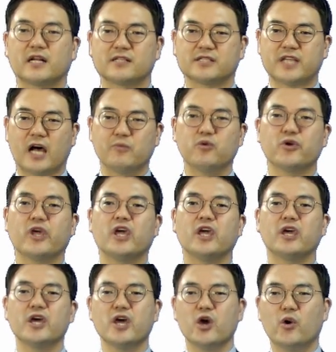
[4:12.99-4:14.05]
따라서
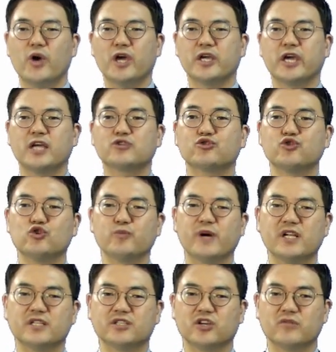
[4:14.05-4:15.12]
자복이 회개의
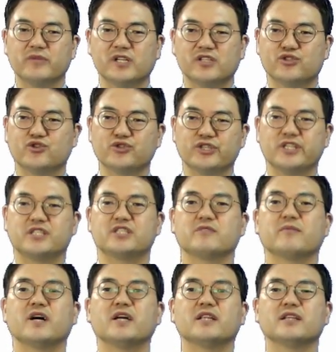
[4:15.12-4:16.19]
출발점일 수는
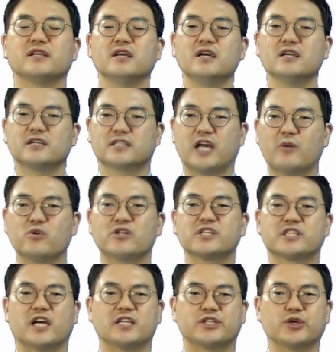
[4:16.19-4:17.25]
있지만 그 자복
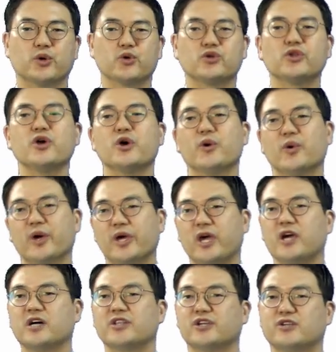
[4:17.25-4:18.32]
그 자체로는
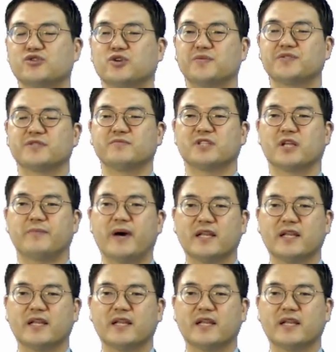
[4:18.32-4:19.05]
회개가 될 수 없습니다.